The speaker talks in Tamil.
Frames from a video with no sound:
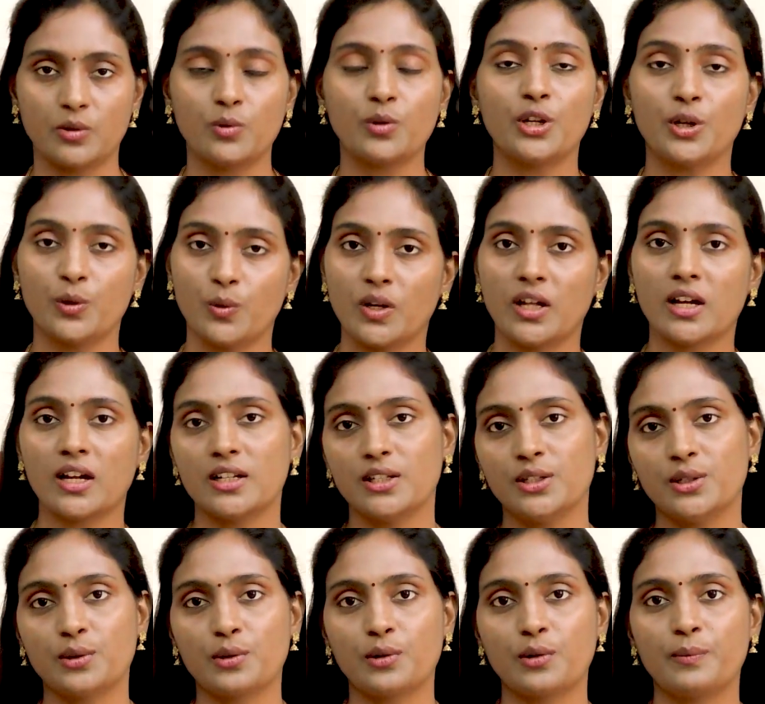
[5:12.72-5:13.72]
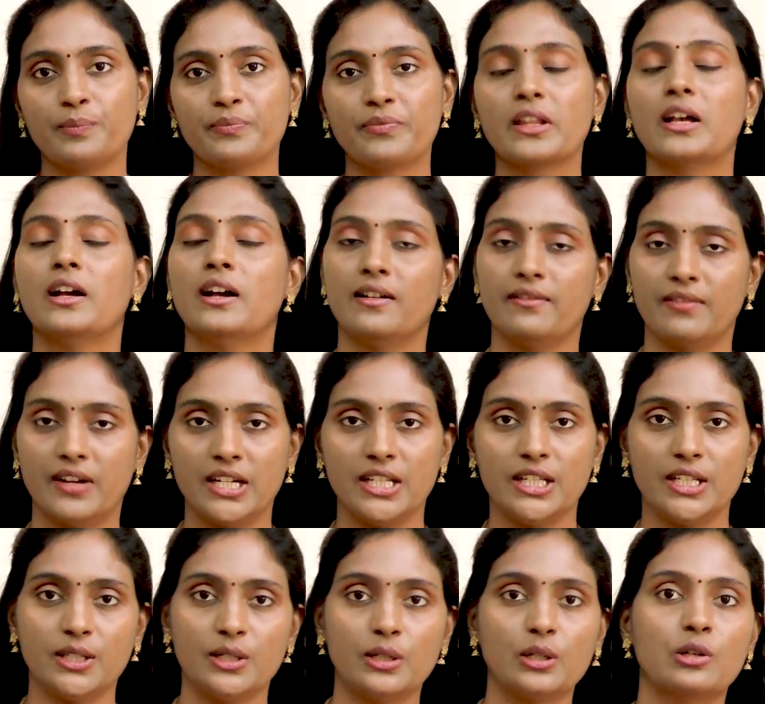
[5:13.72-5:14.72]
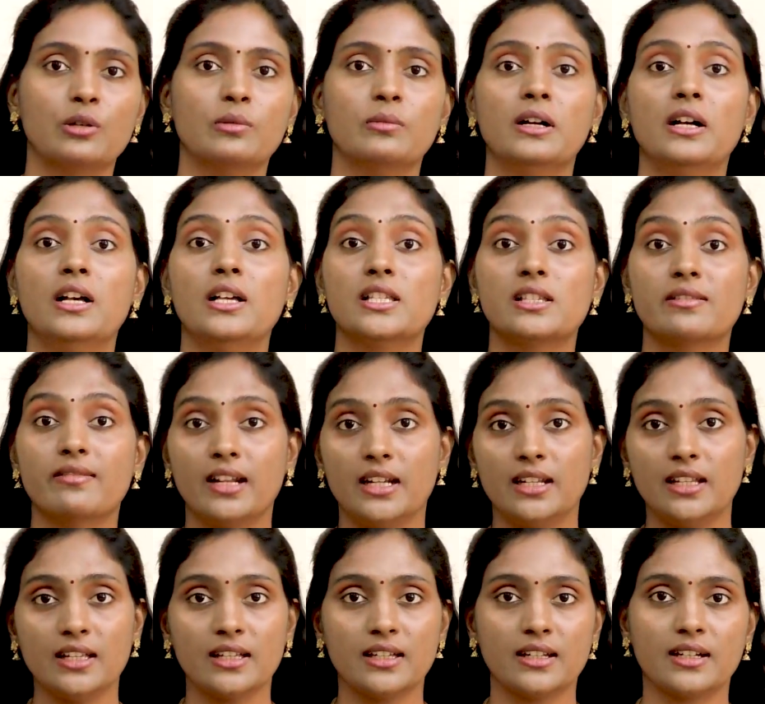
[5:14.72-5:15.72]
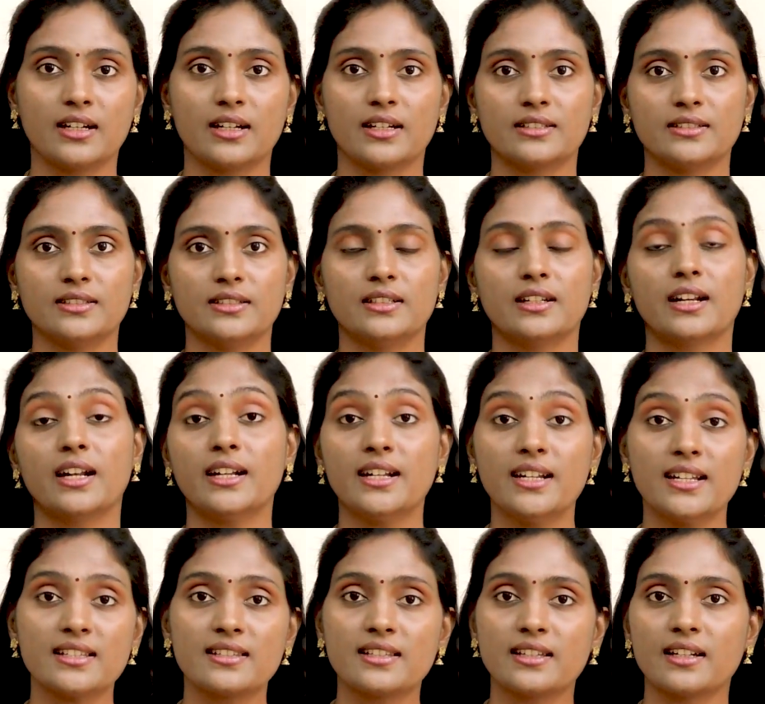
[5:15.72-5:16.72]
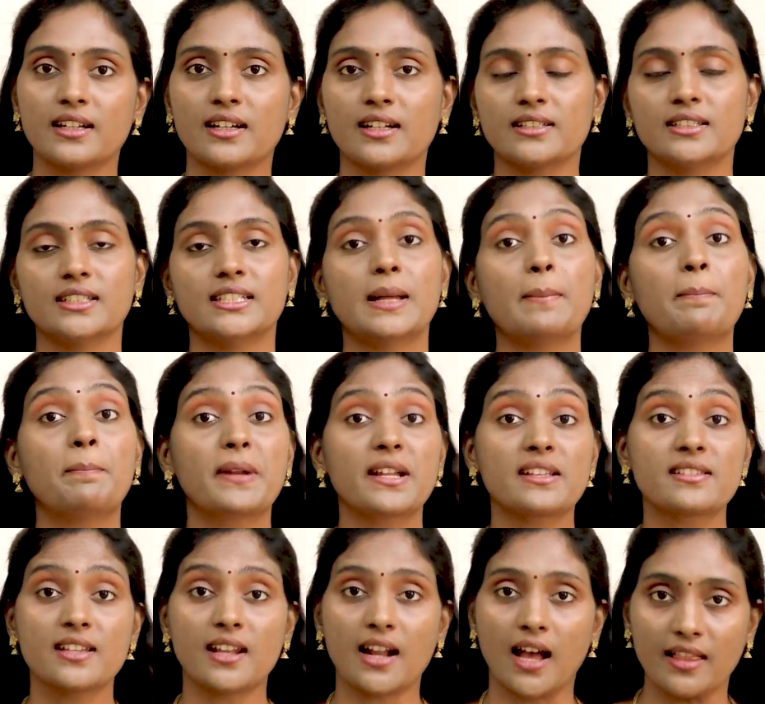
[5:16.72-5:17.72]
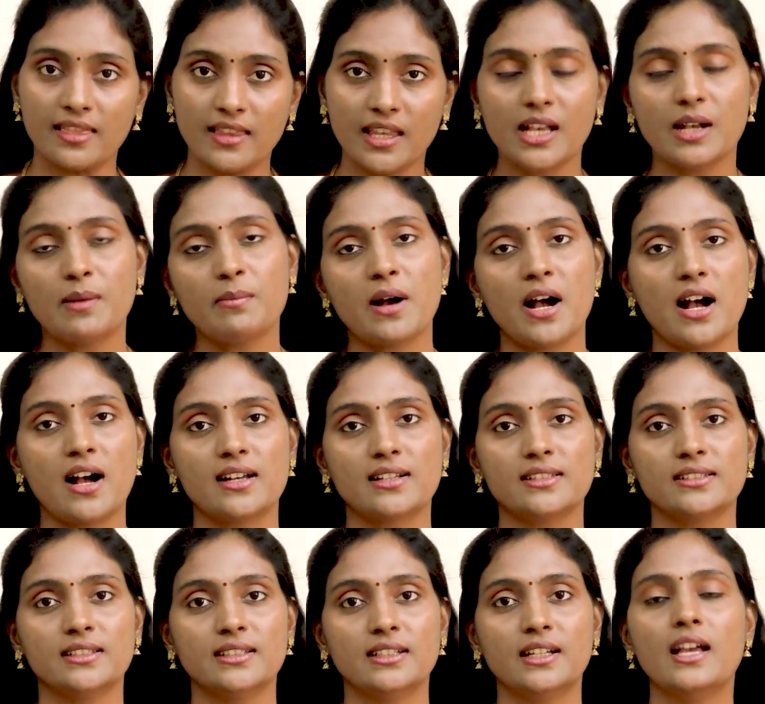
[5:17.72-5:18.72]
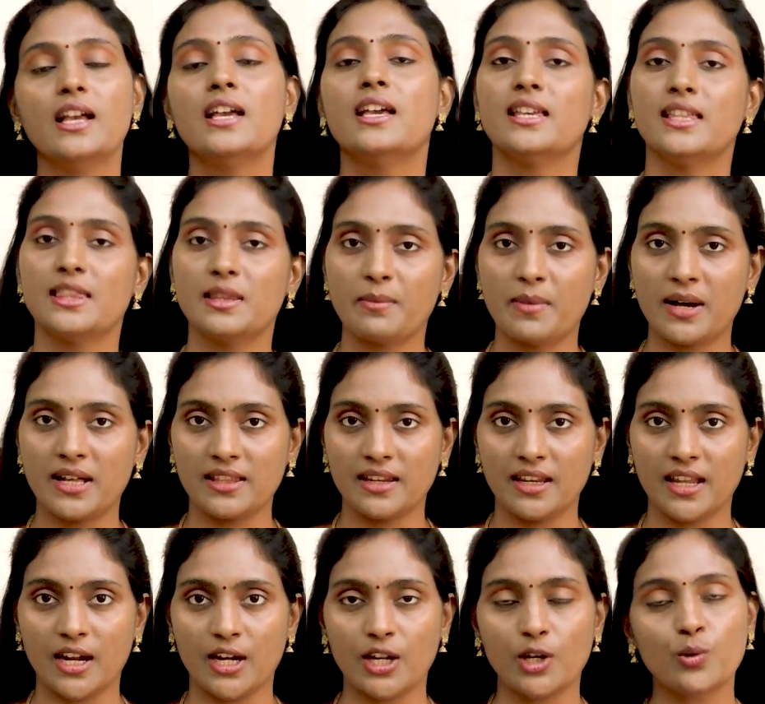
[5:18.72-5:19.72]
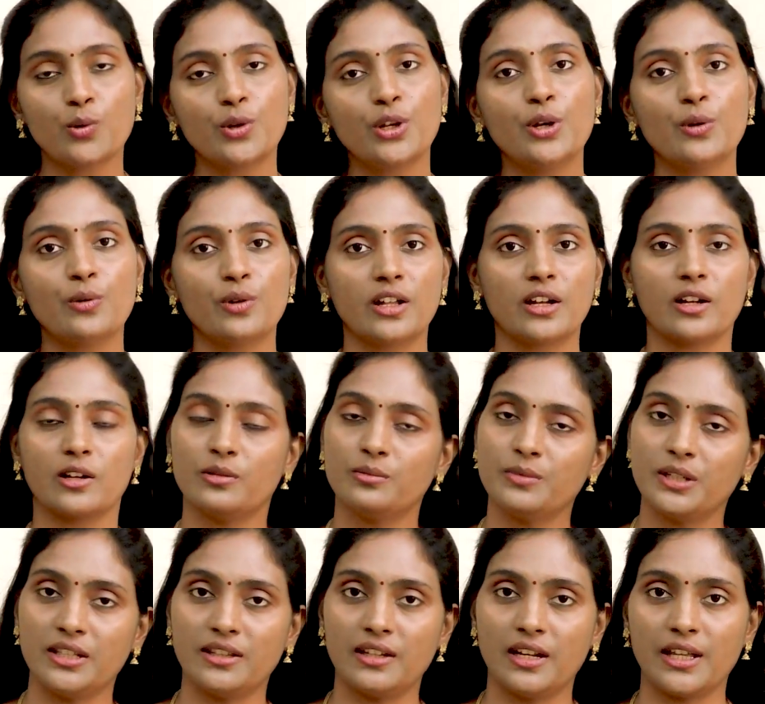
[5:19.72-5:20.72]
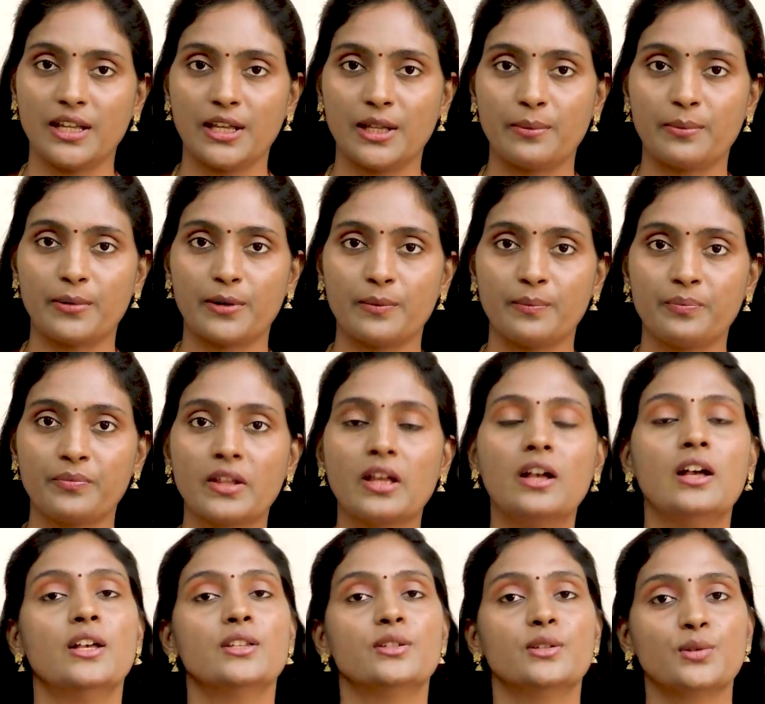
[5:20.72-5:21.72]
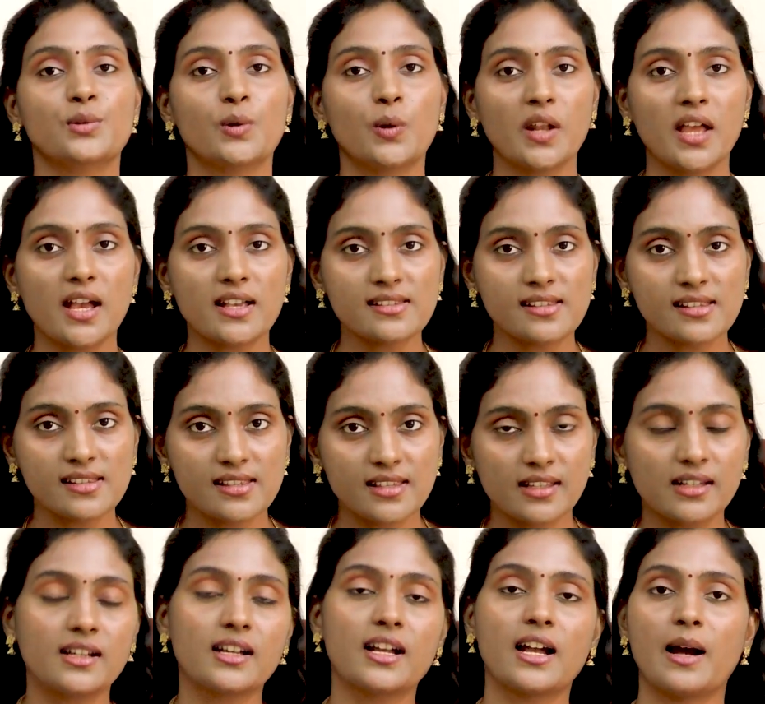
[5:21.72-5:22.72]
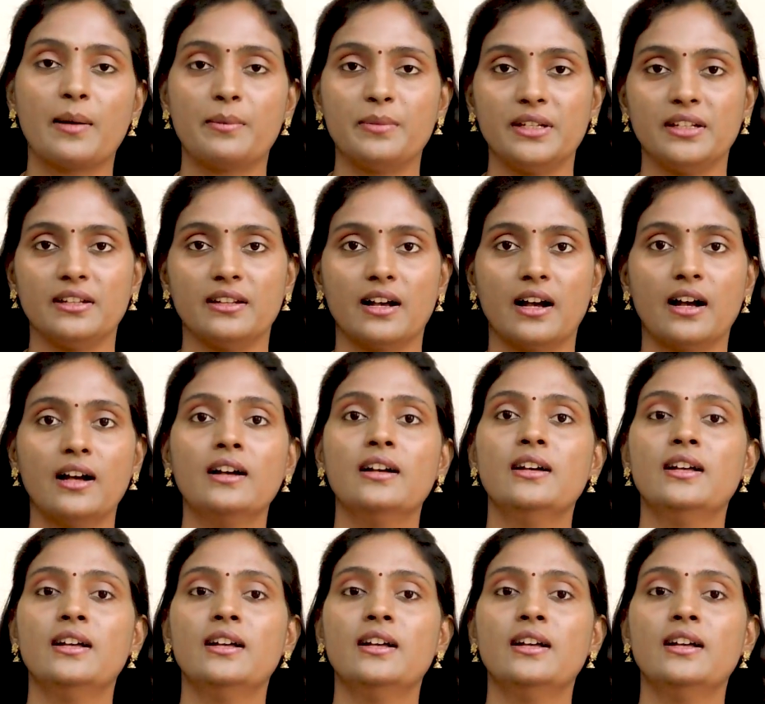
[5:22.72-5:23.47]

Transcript: குறிகுணங்கள் இருக்கோ வலி இருக்கும் ஸ்வெல்லிங் இருக்கிறது ரெட்னஸ் இருக்கிறது டெம்பரேச்சர் அதிகமாகிறது இந்த மாதிரியான குறிகுணங்களும் இதில் ஏற்படும் ஸோ சோரியாசிஸ் இருக்குது அப்படின்னா